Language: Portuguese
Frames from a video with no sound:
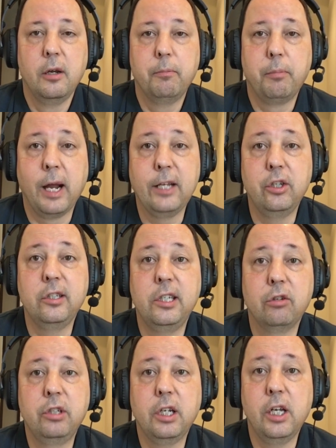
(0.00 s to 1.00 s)
para dizer
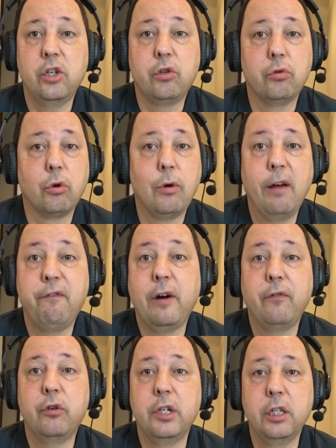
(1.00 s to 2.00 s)
o seguinte, que o Uruguai é
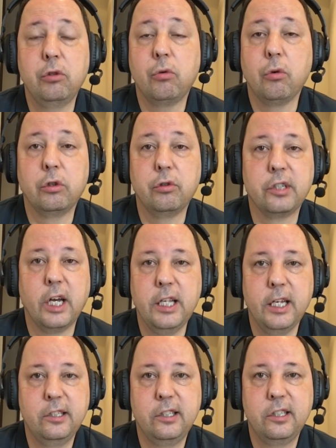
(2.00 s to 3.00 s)
favorito contra os
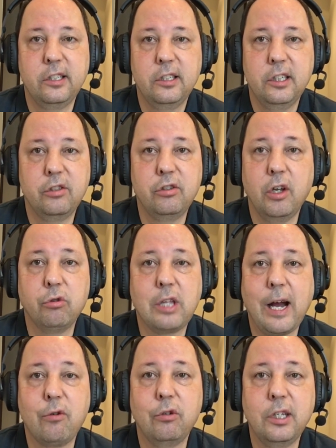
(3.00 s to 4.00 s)
ganeses. Isso não
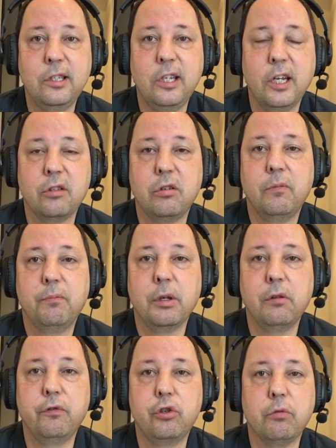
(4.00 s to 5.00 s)
está acontecendo
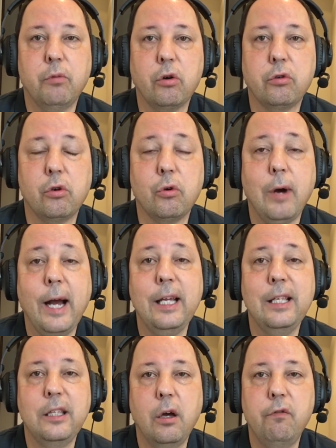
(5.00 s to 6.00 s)
pelo futebol que o Uruguai
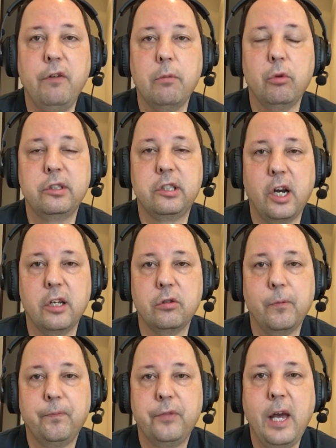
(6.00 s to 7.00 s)
não vem mostrando.
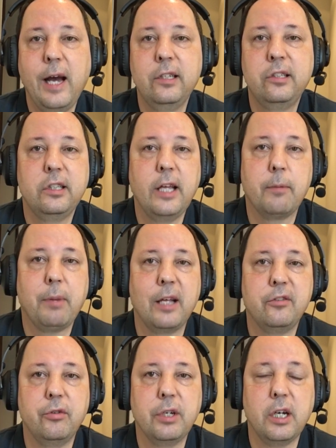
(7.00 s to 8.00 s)
E aí se der
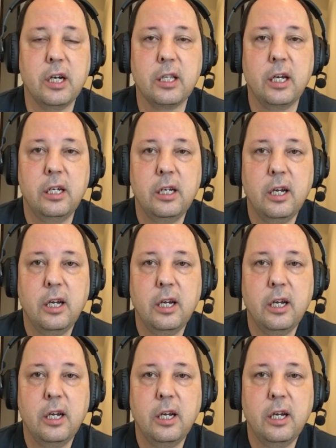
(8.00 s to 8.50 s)
Brasil e Gana,